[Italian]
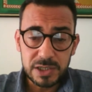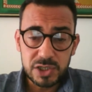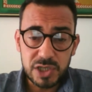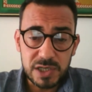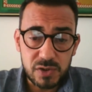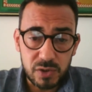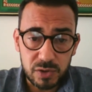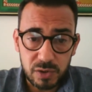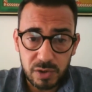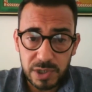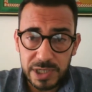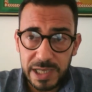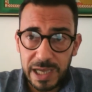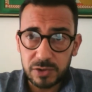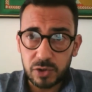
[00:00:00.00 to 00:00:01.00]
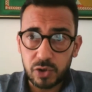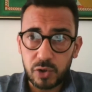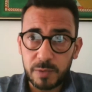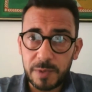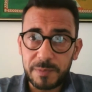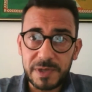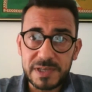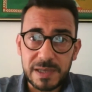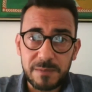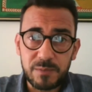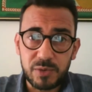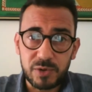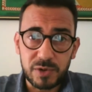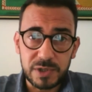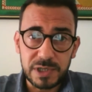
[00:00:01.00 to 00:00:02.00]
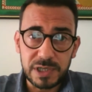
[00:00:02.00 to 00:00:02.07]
ci ha sottolineato come per esempio